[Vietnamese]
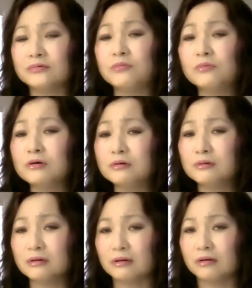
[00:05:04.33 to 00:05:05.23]
trung ương
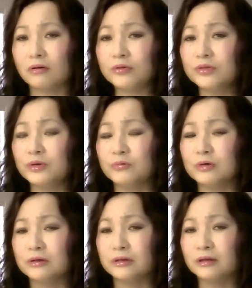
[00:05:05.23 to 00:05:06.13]
á, có nhiều
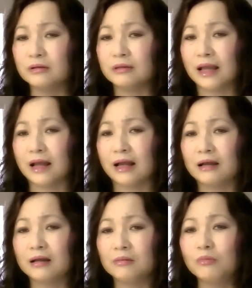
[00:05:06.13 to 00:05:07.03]
người á, là
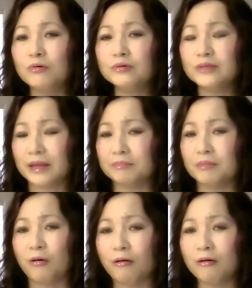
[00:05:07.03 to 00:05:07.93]
muốn dẹp
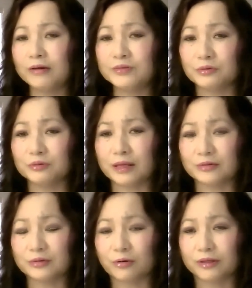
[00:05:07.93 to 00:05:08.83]
bỏ cái chỗ này
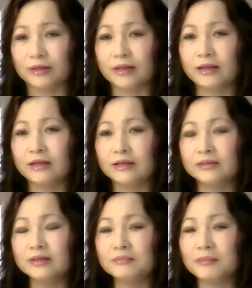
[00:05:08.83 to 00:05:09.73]
rồi
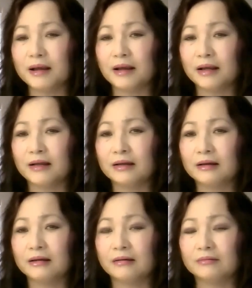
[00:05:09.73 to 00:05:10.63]
nhưng mà
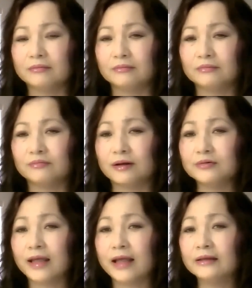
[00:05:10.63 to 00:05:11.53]
uh, vẫn
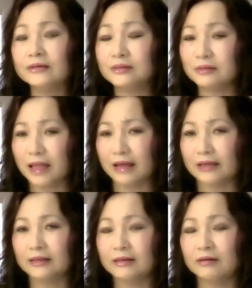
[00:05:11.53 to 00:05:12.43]
ráng giữ lại
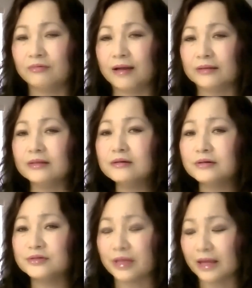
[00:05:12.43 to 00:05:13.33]
và những người
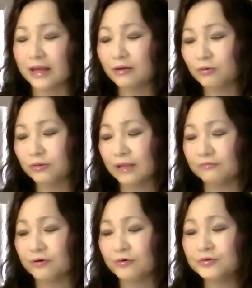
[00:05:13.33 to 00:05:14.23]
trẻ của thành
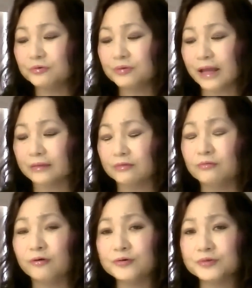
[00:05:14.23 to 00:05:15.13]
phố
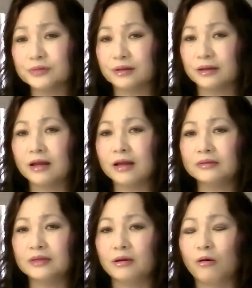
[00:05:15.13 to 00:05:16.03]
Julianovsk á,
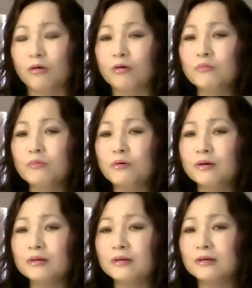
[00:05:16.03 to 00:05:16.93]
thì họ cũng muốn
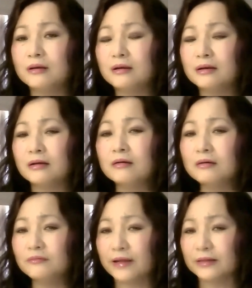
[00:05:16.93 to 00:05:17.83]
uh, hướng
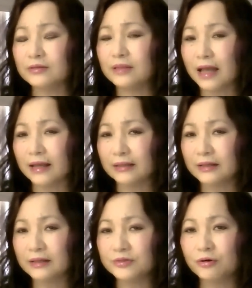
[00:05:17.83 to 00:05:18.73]
về tương lai
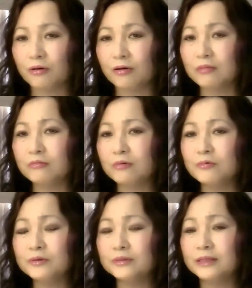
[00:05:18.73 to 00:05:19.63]
chứ họ không có
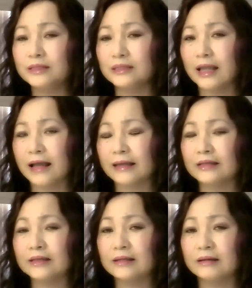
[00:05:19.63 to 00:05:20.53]
muốn nhìn lại
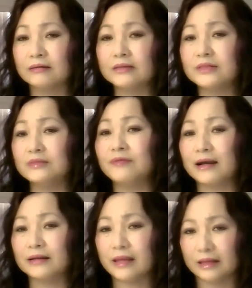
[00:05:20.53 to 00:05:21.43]
uh, cái dĩ
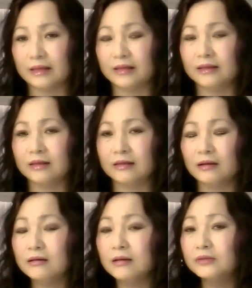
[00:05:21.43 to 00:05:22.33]
vãng này.
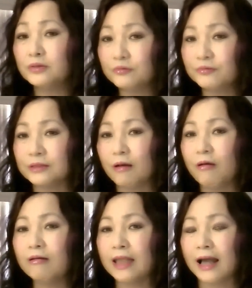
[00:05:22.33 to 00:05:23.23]
À, thưa quý vị
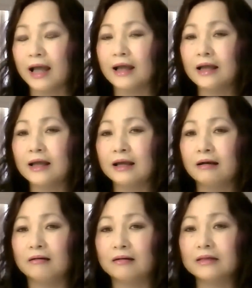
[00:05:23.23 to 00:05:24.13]
đó là
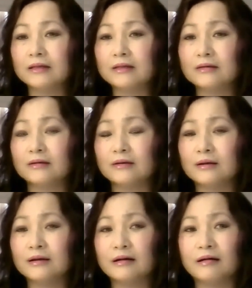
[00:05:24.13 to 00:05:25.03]
uh, cái
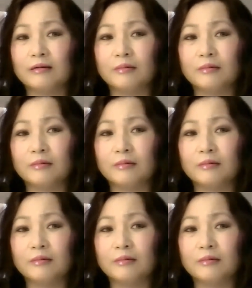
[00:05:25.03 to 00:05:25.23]
uh,